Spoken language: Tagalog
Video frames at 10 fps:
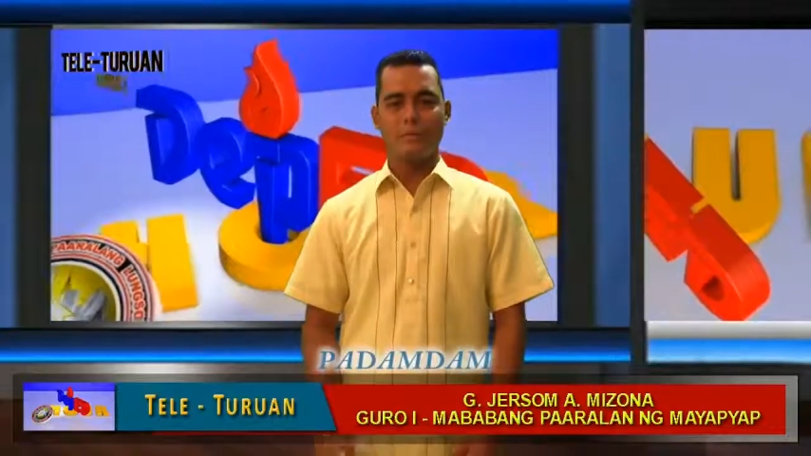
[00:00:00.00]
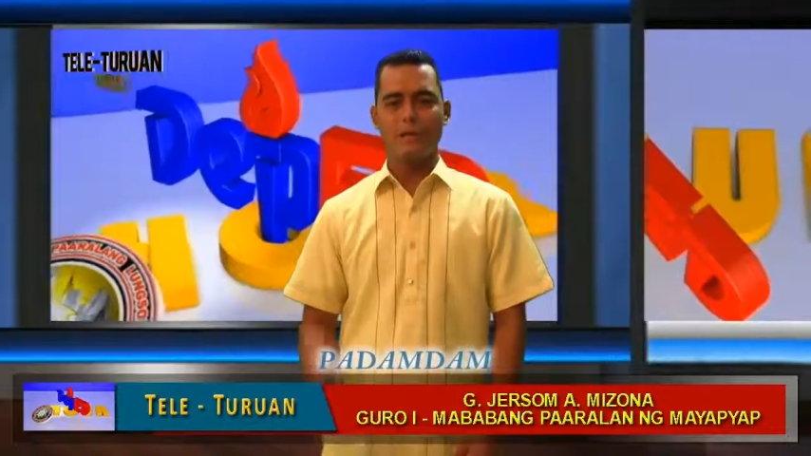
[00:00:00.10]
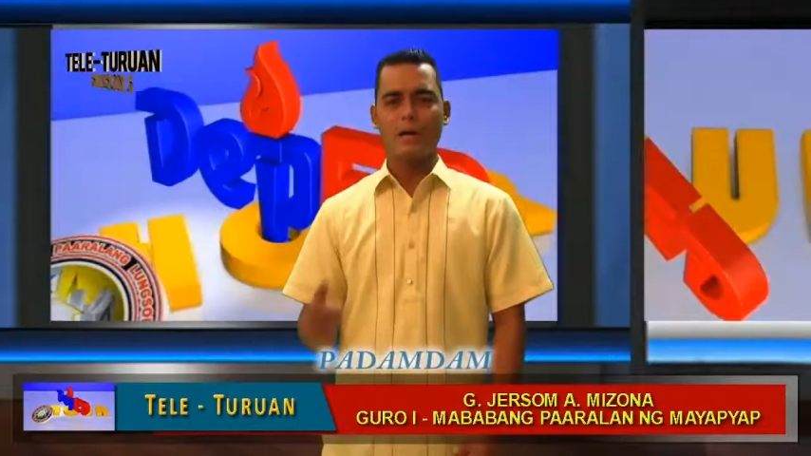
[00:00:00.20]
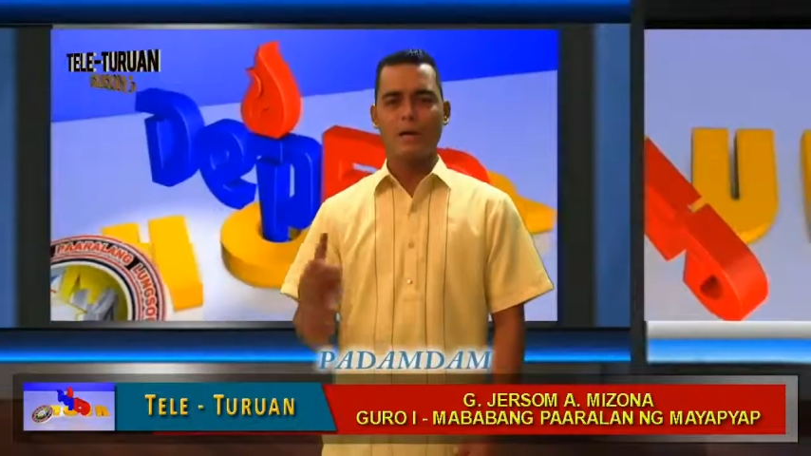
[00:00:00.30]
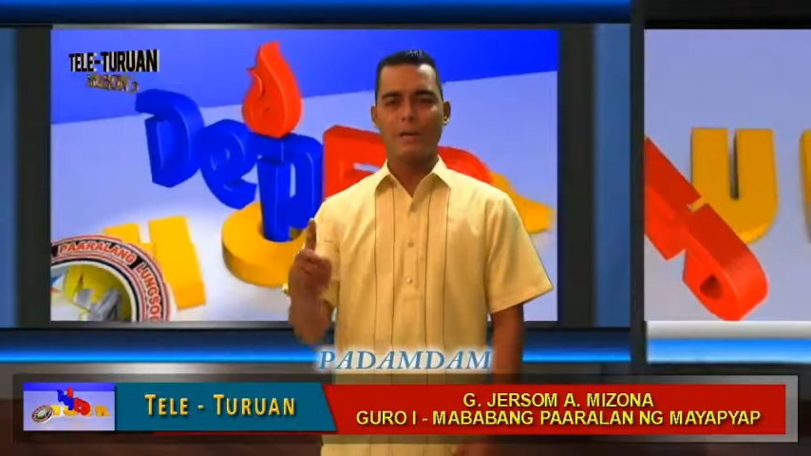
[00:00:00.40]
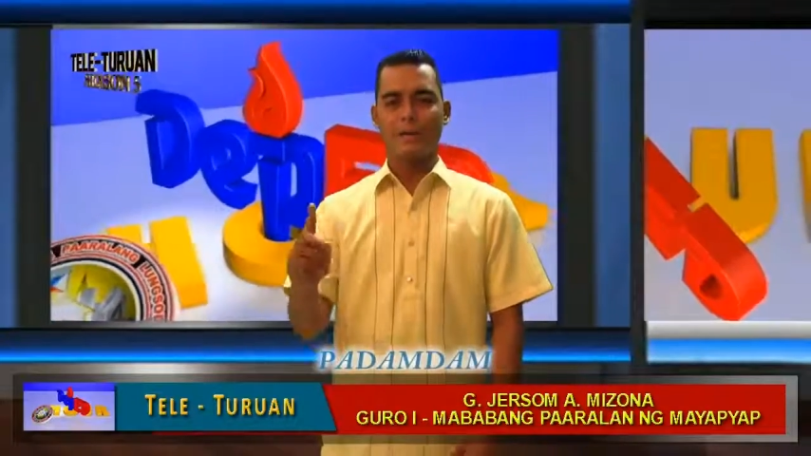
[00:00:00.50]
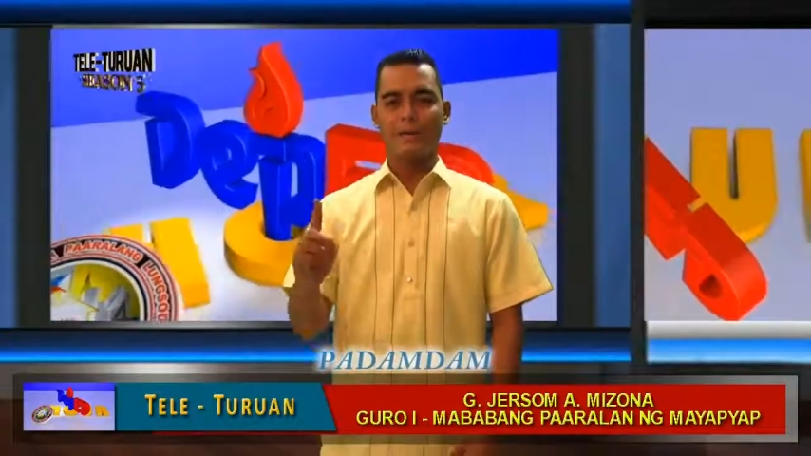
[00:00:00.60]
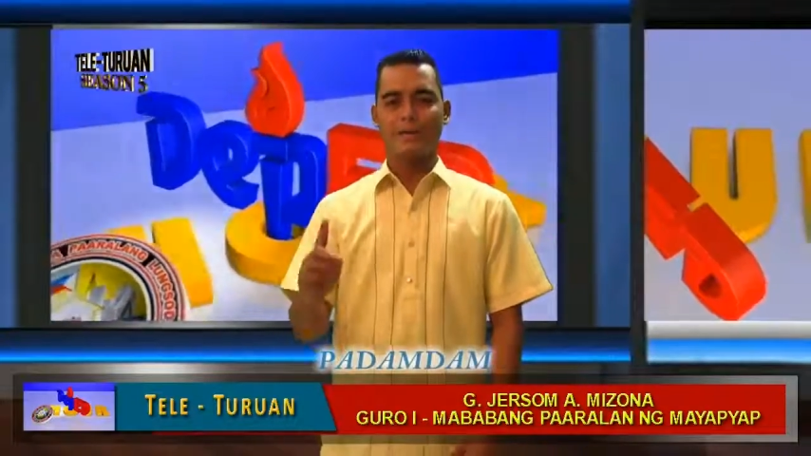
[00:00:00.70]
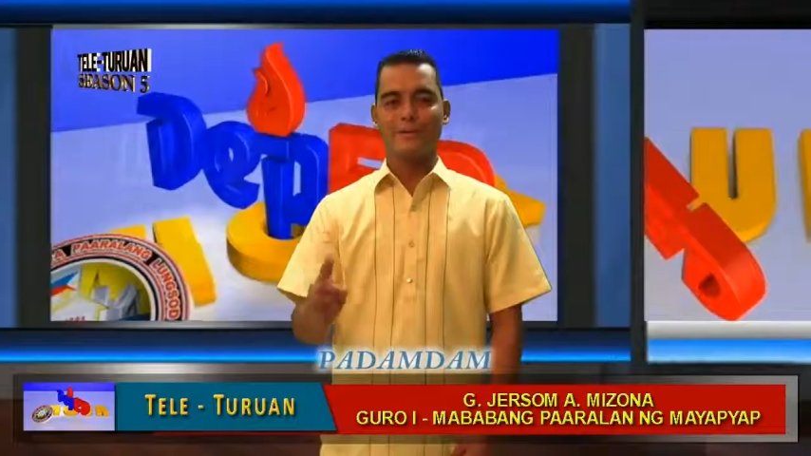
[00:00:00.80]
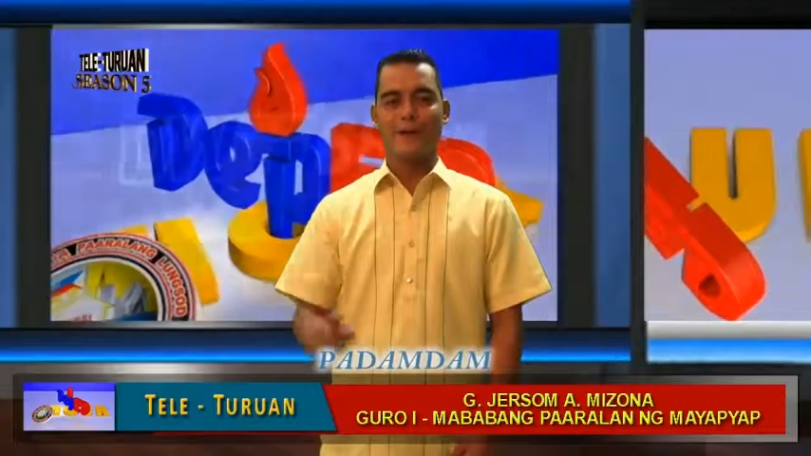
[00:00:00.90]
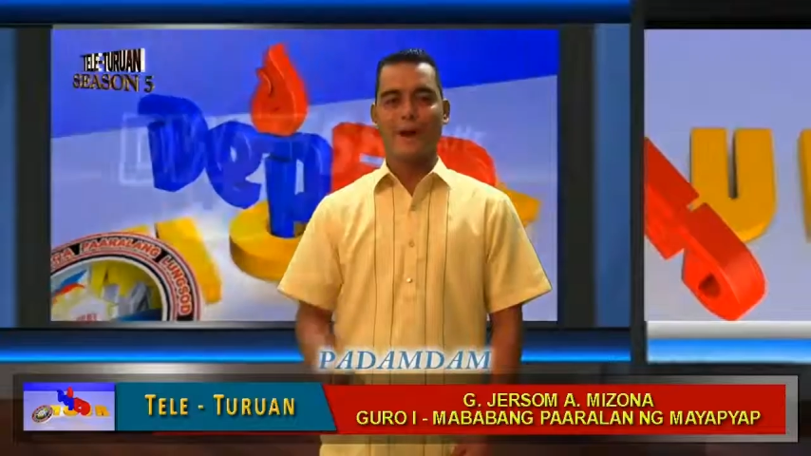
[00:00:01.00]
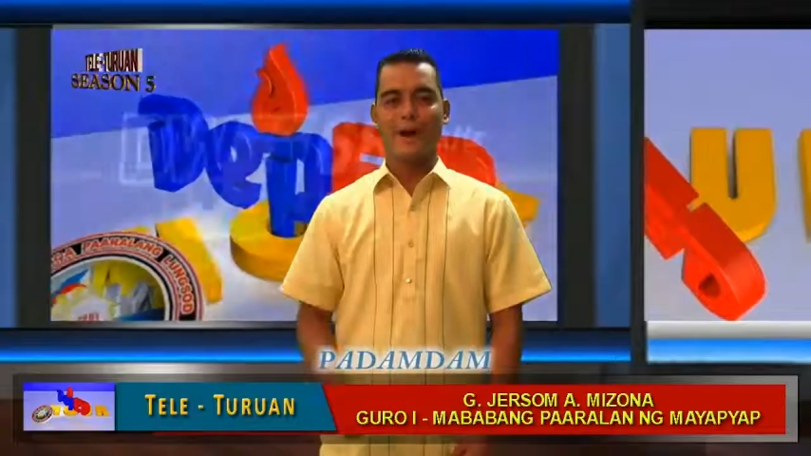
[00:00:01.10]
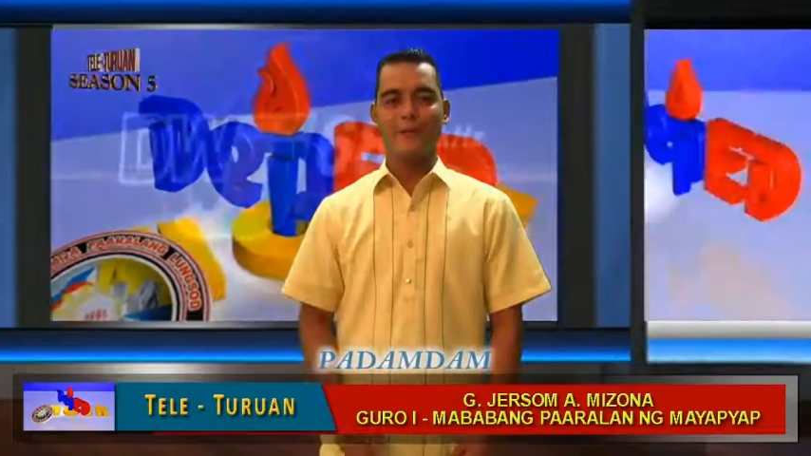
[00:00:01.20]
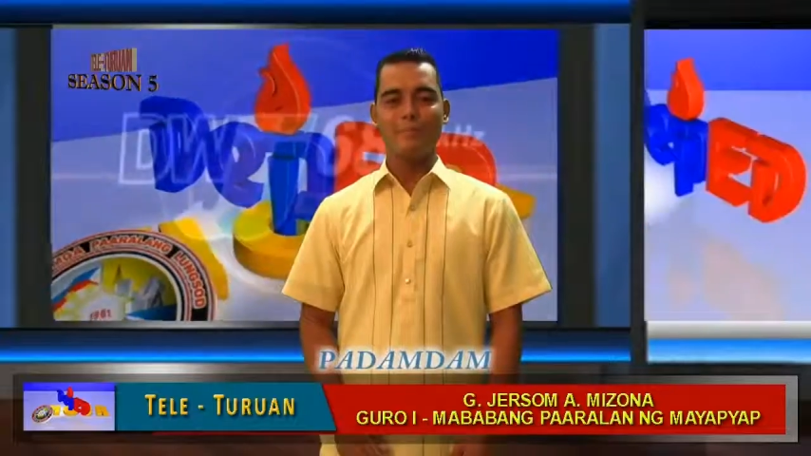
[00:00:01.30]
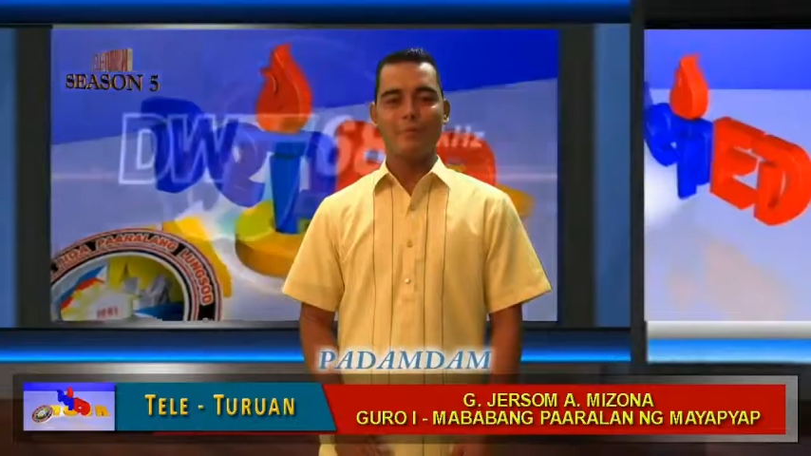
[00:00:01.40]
Magaling, ang